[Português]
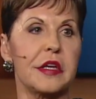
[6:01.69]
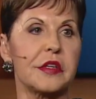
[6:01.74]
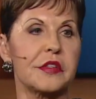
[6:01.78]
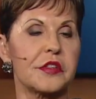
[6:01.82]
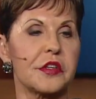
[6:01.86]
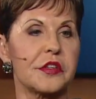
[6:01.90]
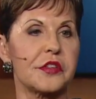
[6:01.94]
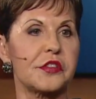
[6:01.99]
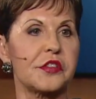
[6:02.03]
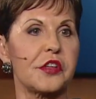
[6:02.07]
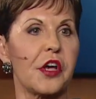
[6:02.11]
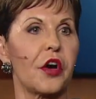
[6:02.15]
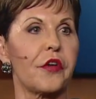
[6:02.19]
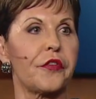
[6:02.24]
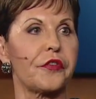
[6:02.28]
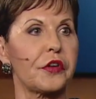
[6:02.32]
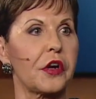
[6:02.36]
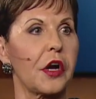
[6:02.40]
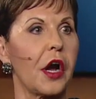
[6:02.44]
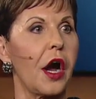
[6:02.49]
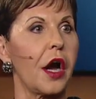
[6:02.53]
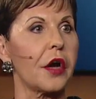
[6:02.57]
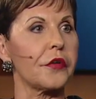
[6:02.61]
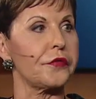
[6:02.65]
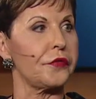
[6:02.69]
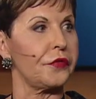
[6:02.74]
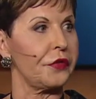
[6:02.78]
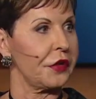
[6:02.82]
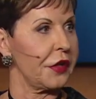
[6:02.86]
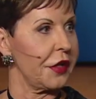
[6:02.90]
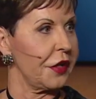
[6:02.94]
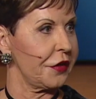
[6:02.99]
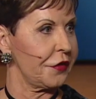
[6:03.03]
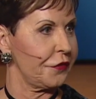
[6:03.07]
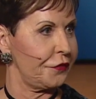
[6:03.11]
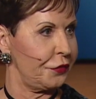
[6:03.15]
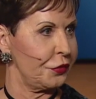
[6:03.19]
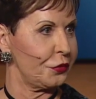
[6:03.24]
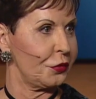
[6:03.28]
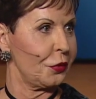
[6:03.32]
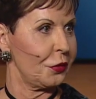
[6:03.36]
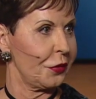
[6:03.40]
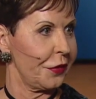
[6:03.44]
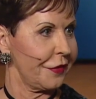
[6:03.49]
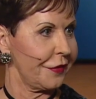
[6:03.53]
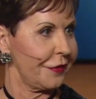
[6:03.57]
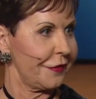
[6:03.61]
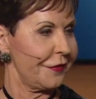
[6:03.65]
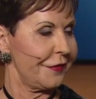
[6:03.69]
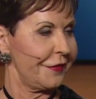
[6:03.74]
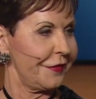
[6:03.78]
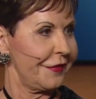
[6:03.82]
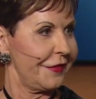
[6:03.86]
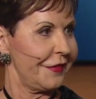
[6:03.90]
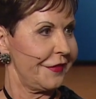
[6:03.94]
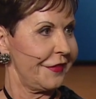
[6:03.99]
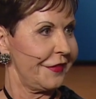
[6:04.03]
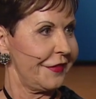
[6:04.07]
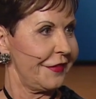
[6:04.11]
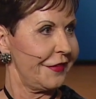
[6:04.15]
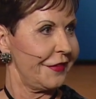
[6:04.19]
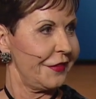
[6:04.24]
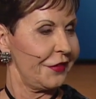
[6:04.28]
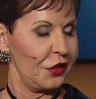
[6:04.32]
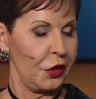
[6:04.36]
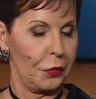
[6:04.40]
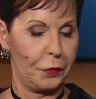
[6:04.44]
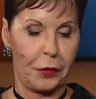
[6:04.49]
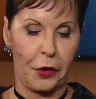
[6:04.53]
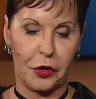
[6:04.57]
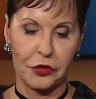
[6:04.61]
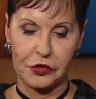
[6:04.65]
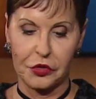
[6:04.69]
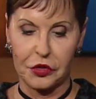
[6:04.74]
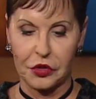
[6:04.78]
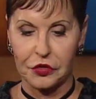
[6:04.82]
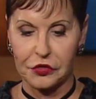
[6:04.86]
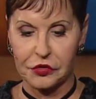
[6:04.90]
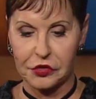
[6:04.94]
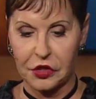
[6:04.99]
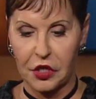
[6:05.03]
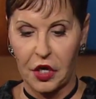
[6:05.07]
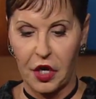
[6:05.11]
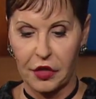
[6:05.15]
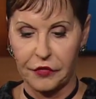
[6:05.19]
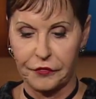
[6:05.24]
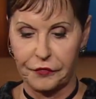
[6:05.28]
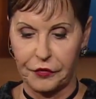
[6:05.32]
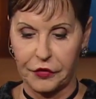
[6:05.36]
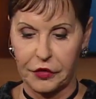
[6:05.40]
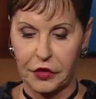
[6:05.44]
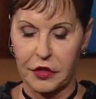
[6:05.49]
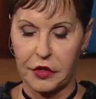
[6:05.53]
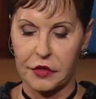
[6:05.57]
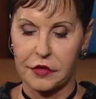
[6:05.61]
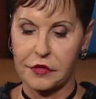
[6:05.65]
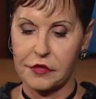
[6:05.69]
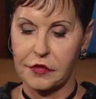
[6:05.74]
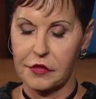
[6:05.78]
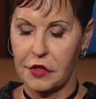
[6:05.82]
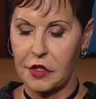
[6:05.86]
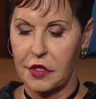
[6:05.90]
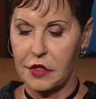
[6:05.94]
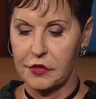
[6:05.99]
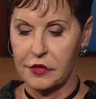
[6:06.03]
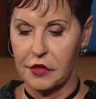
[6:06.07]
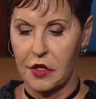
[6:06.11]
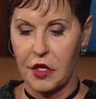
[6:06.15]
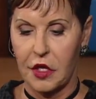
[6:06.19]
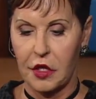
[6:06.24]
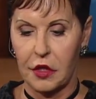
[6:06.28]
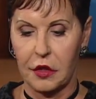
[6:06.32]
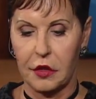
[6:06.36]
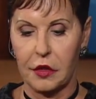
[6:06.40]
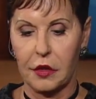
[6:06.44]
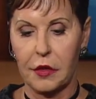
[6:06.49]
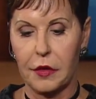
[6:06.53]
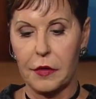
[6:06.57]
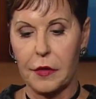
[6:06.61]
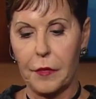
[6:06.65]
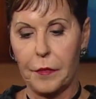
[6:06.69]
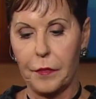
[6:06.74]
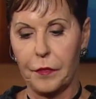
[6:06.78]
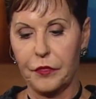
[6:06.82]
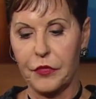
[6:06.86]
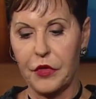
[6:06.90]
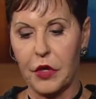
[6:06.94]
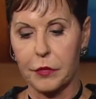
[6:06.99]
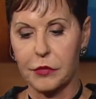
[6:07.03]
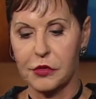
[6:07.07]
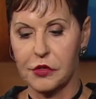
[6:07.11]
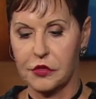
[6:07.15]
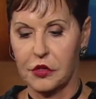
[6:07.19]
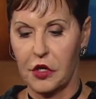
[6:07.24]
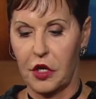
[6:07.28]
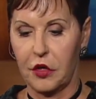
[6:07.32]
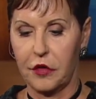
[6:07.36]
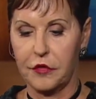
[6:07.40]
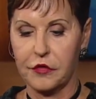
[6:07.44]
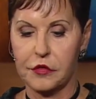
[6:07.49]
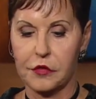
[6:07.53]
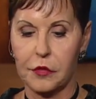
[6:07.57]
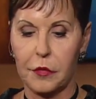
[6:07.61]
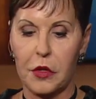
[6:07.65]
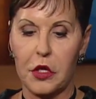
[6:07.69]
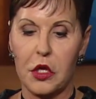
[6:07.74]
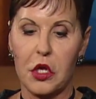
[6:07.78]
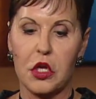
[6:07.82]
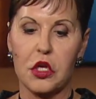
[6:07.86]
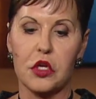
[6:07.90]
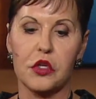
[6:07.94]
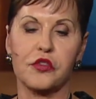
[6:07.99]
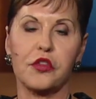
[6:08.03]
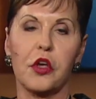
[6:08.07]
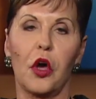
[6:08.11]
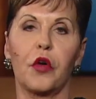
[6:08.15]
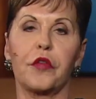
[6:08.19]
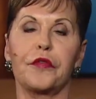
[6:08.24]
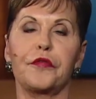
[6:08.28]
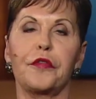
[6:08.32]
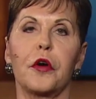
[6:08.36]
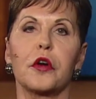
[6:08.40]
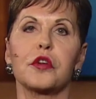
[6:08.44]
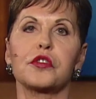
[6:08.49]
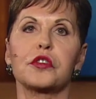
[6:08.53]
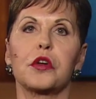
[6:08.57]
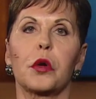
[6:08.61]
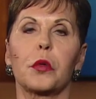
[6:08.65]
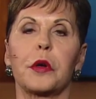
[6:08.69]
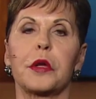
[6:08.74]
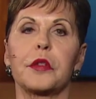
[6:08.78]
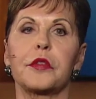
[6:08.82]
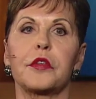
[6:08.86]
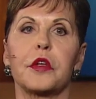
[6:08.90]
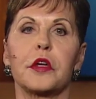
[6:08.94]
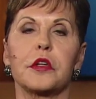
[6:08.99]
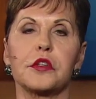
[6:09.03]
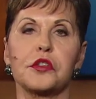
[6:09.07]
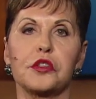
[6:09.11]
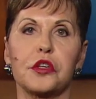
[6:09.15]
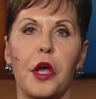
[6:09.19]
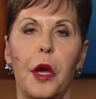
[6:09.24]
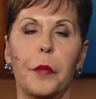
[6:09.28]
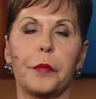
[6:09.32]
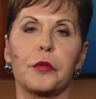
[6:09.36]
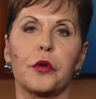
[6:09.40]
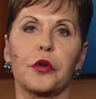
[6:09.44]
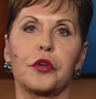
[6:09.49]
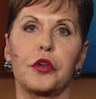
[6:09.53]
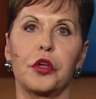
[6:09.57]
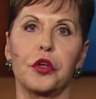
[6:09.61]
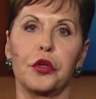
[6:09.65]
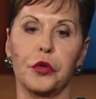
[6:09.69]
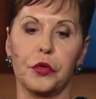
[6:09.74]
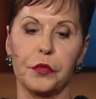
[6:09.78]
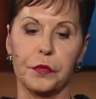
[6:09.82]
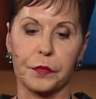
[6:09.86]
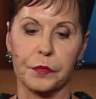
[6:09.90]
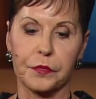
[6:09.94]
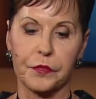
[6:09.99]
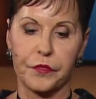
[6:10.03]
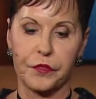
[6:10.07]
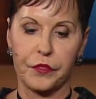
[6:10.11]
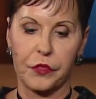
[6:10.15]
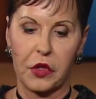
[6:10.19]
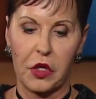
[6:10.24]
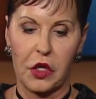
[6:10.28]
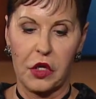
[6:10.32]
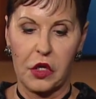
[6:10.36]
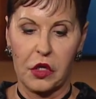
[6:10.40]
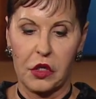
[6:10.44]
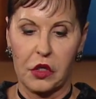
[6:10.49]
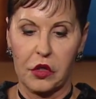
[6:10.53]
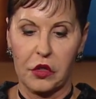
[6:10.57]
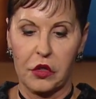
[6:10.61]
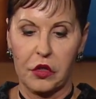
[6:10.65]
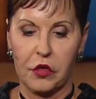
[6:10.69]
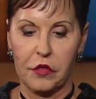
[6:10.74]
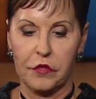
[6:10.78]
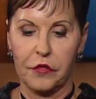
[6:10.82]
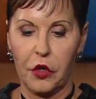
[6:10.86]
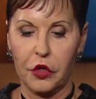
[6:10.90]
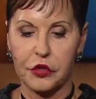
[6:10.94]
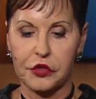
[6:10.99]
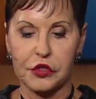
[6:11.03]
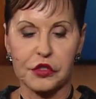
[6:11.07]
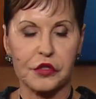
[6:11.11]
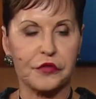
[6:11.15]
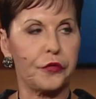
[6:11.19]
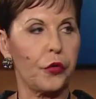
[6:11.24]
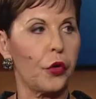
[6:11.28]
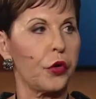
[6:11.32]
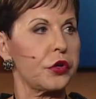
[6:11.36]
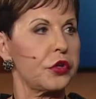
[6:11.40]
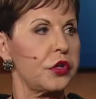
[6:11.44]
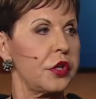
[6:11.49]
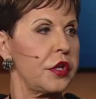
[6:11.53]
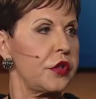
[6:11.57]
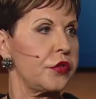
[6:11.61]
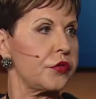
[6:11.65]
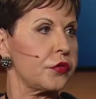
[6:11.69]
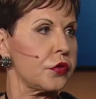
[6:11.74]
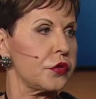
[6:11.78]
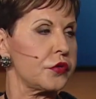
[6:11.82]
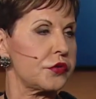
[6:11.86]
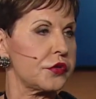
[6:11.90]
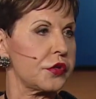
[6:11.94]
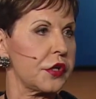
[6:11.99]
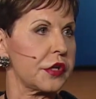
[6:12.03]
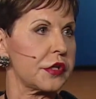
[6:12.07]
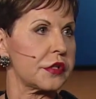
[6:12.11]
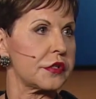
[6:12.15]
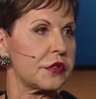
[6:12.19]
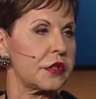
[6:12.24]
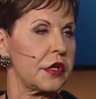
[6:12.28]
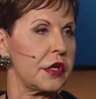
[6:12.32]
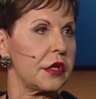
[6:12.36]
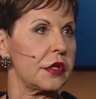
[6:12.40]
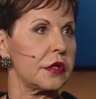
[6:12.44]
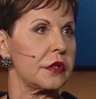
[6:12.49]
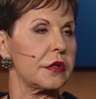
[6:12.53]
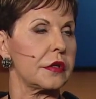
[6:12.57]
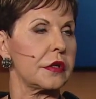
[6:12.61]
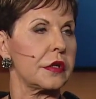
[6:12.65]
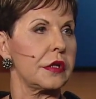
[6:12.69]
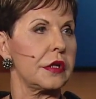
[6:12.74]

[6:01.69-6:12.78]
é o tolo autoconfiante. A pessoa cuja confiança está em si mesma. Então, 1 Coríntios capítulo 2, versos 14 a 16,